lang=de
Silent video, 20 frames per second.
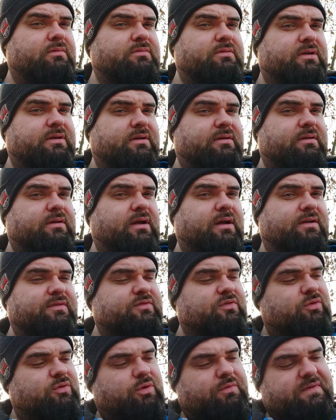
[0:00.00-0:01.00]
Dann
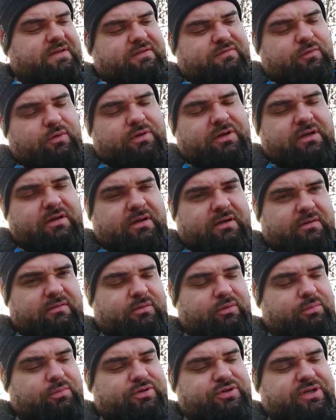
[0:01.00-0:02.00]
hast du noch was vor dir, dann
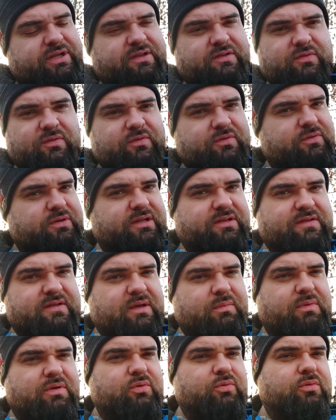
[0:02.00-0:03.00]
überstehst du so die
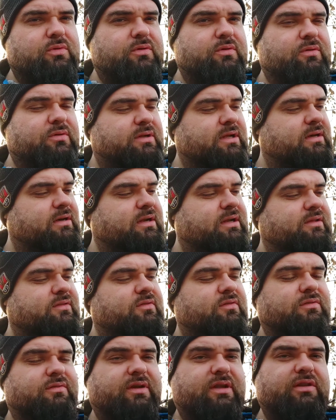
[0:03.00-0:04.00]
10 Minuten und dann kriegst
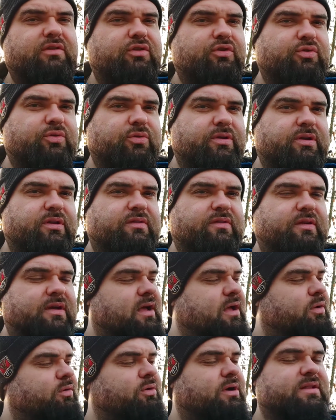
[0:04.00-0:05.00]
du eine richtig schöne
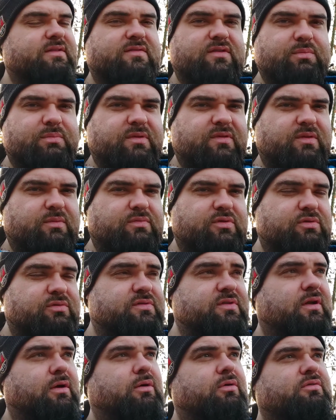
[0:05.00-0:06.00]
Zigarre und kannst sie bis zum
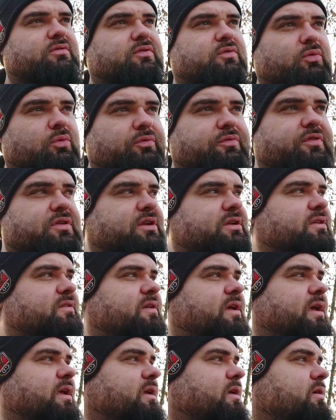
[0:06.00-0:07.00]
Schluss rauchen. So finde ich das
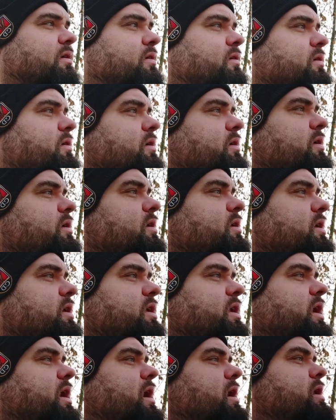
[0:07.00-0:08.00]
eigentlich
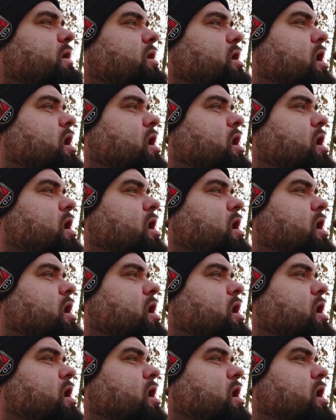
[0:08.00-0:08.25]
ideal.